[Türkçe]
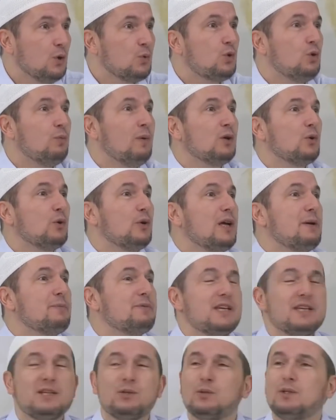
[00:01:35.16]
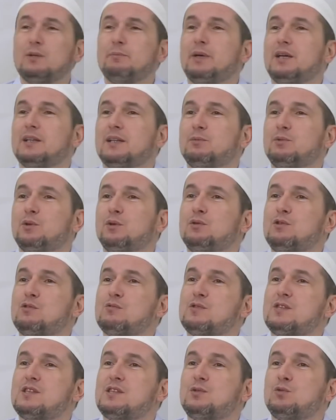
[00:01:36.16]
Kumar oynayıp zengin olan bir adam gördünüz
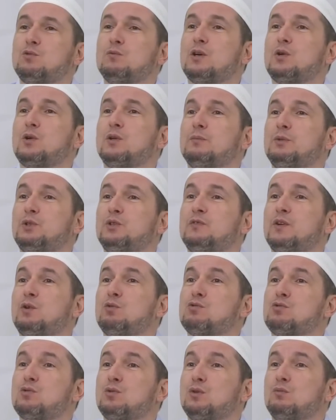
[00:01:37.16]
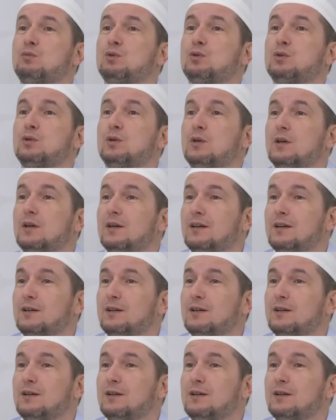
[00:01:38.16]
mü siz? Kumar oynamış ve huzurlu, mutlu.